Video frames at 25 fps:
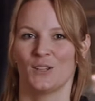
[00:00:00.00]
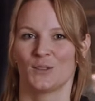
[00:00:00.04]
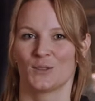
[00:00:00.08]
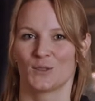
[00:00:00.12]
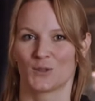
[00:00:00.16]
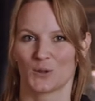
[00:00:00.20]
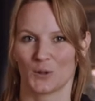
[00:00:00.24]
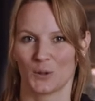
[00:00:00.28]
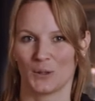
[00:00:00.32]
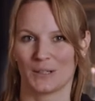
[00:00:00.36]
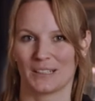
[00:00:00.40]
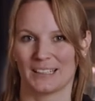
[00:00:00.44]

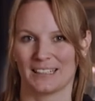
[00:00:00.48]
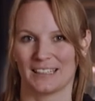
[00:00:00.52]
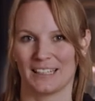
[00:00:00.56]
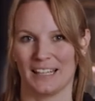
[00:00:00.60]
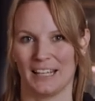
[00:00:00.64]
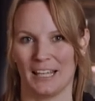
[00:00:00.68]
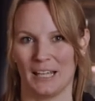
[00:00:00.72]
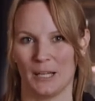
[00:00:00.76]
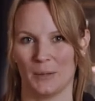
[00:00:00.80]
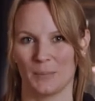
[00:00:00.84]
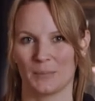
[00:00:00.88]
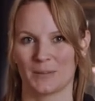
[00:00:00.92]
Zucker
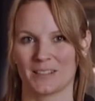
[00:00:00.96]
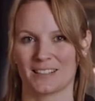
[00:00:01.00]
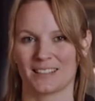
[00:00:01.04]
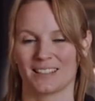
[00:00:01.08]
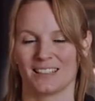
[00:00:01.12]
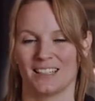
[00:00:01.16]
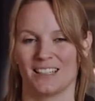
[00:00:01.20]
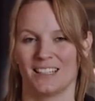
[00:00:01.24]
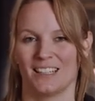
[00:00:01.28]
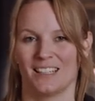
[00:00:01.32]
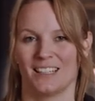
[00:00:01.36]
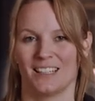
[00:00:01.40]
gebt
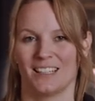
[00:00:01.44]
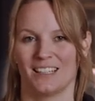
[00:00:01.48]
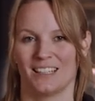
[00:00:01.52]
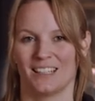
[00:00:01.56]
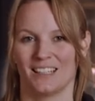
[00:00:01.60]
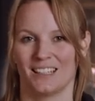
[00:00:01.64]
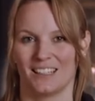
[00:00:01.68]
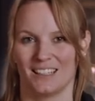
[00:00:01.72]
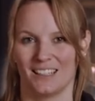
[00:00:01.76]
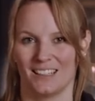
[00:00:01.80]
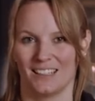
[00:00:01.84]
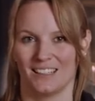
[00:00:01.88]

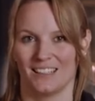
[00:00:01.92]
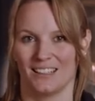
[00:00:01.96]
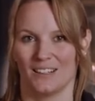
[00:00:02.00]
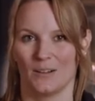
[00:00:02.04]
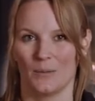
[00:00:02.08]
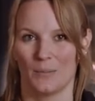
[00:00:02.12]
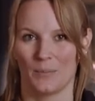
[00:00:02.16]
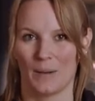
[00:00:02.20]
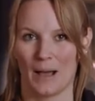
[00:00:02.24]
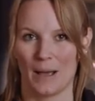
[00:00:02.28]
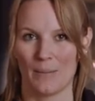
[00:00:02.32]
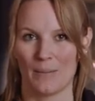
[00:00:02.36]

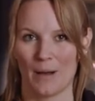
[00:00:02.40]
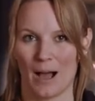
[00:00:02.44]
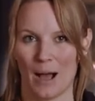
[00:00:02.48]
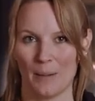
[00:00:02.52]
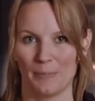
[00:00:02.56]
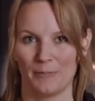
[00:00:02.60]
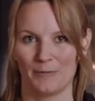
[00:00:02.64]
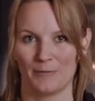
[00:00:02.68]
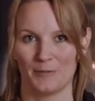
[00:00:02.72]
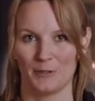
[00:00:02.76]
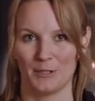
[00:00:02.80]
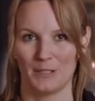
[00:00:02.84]
beim
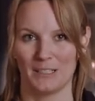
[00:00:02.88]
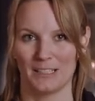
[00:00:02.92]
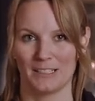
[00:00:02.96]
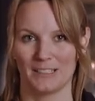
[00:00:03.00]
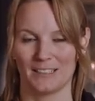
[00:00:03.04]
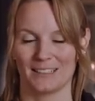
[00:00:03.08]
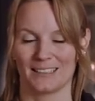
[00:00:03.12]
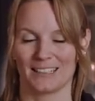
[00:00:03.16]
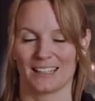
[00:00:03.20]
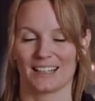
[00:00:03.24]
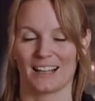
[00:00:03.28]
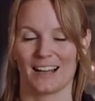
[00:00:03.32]

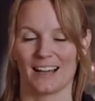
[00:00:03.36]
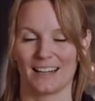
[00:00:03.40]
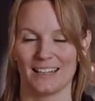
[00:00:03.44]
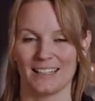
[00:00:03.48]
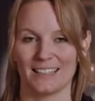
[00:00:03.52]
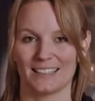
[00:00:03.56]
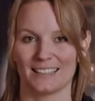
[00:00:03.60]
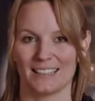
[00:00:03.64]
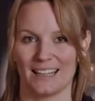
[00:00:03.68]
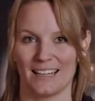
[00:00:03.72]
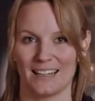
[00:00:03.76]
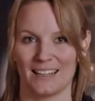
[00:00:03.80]
Abfüllen, da kann
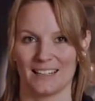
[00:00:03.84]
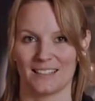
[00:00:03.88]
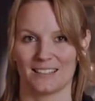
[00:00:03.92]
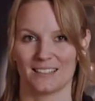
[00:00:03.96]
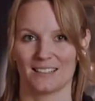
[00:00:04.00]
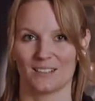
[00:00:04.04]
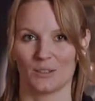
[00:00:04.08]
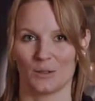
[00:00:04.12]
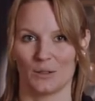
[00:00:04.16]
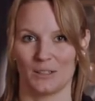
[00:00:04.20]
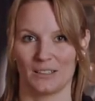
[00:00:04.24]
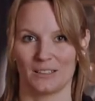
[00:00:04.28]
es sein, dass
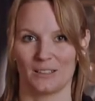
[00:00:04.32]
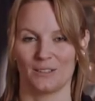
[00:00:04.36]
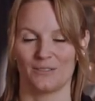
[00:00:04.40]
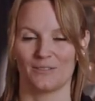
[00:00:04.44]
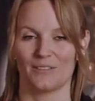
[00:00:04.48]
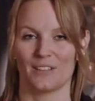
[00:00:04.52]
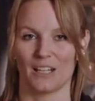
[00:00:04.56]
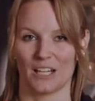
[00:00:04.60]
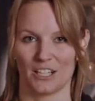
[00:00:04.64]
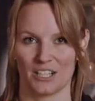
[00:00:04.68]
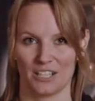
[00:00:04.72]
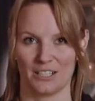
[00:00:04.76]
es euch die
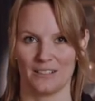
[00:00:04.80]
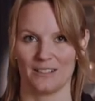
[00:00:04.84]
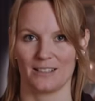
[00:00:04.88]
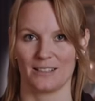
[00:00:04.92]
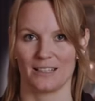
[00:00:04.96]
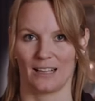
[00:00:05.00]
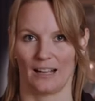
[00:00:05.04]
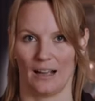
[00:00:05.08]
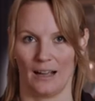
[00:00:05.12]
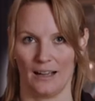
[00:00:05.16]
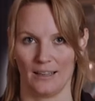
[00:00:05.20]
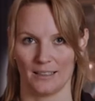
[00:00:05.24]
Flaschen
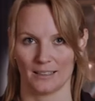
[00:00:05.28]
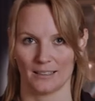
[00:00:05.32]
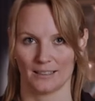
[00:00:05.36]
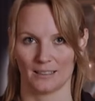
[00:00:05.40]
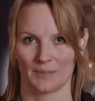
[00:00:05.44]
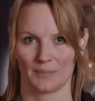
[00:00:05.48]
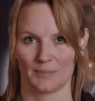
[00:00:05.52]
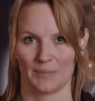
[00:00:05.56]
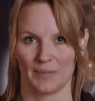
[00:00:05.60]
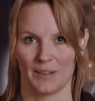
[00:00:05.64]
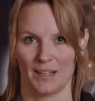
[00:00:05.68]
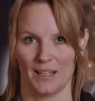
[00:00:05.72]
zerreißt.